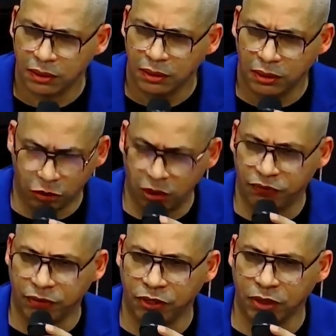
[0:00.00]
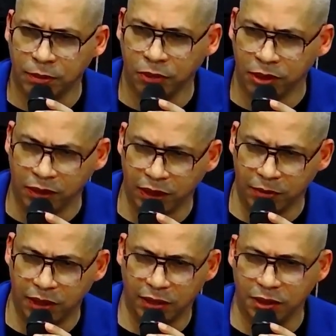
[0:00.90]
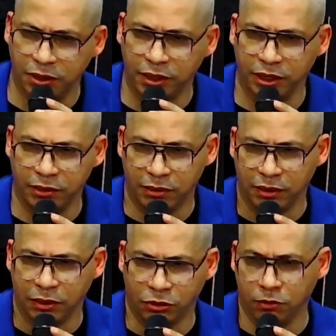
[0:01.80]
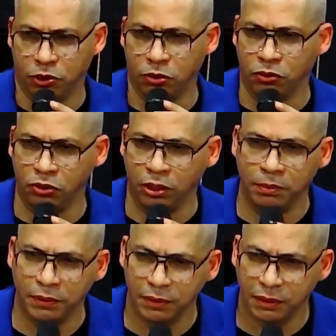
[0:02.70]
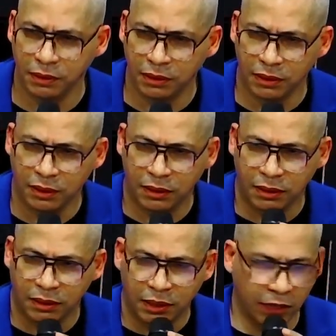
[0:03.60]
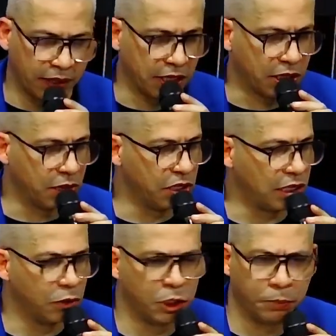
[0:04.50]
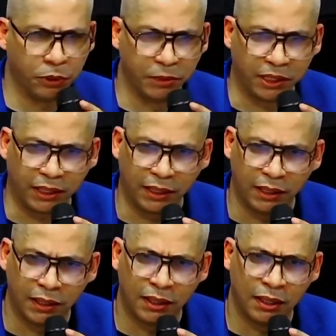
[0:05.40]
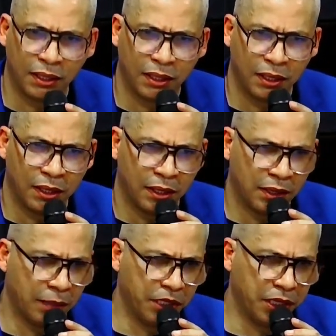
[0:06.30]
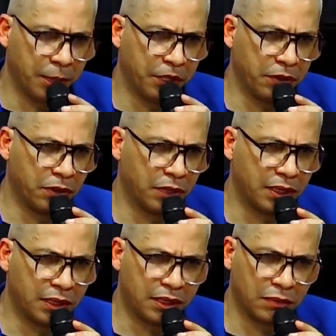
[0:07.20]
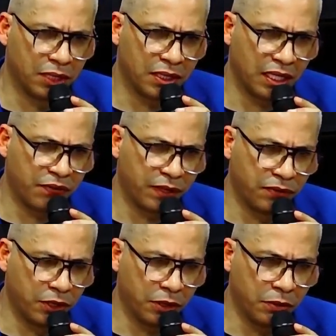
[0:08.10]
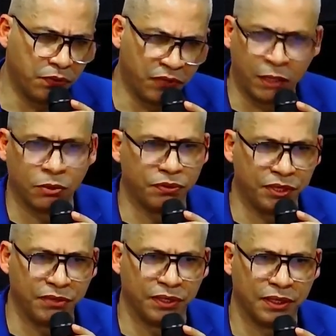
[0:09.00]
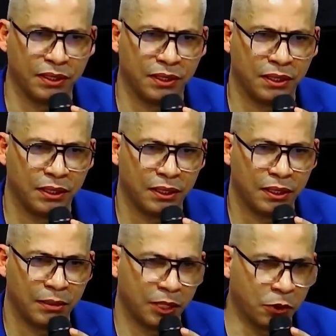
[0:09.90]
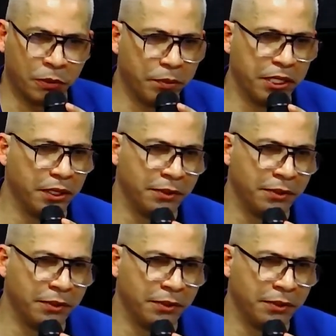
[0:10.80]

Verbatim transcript: Eu sou a favor do aborto, que a mulher tem direito sobre o seu corpo. É uma questão de saúde pública. E a menina perguntou assim: Então você é a favor que um frango viva, mas um bebê não?